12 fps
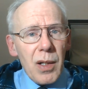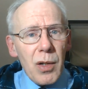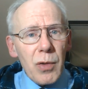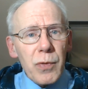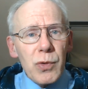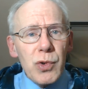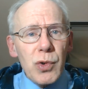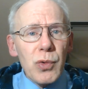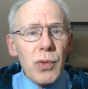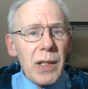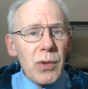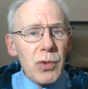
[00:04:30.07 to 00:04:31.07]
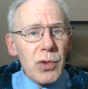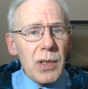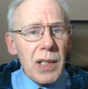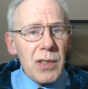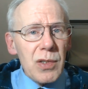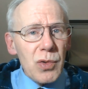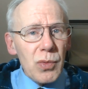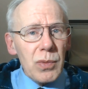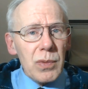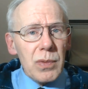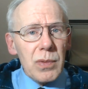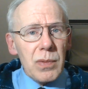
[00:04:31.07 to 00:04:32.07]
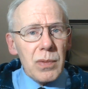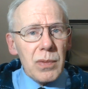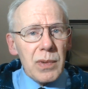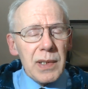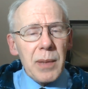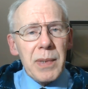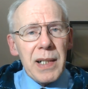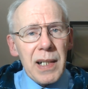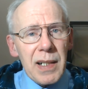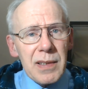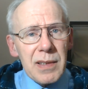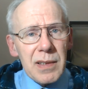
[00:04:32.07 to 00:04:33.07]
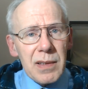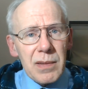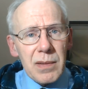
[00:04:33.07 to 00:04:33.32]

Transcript: en fonction de la concentration d'amylase